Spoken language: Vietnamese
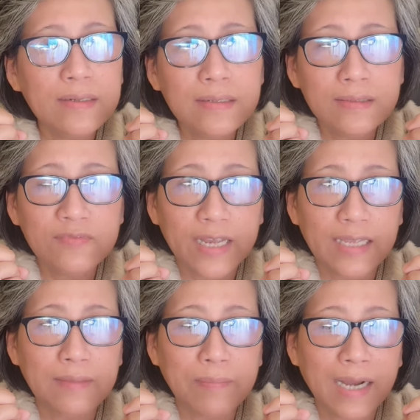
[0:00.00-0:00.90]
hương
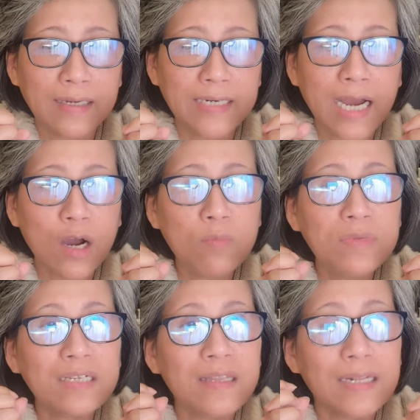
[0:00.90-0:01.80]
vị mà người đàn
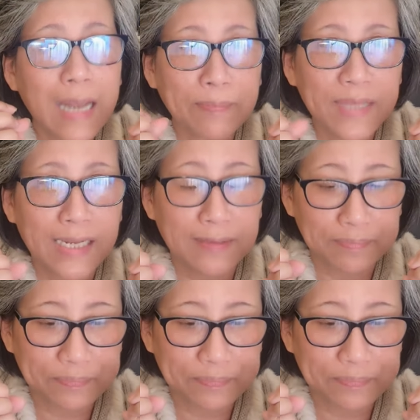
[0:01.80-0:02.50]
ông rất thích làm tình